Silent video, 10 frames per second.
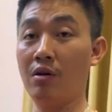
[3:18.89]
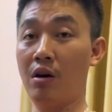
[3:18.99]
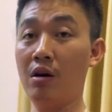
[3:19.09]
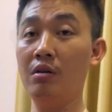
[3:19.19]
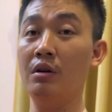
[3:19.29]
của
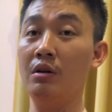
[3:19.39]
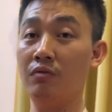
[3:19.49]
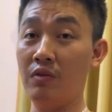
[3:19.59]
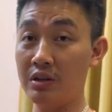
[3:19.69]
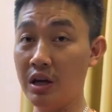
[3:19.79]
nó
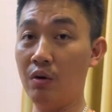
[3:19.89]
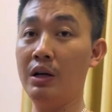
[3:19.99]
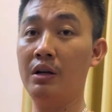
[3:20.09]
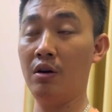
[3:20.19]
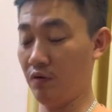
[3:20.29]
về rượu ấy
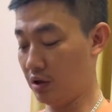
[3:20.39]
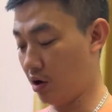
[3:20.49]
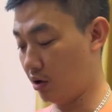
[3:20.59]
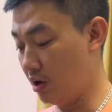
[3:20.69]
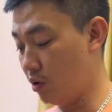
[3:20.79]
nó vẫn
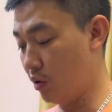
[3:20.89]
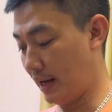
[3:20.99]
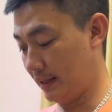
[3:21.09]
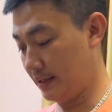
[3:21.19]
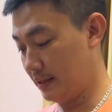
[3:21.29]
còn lưu lại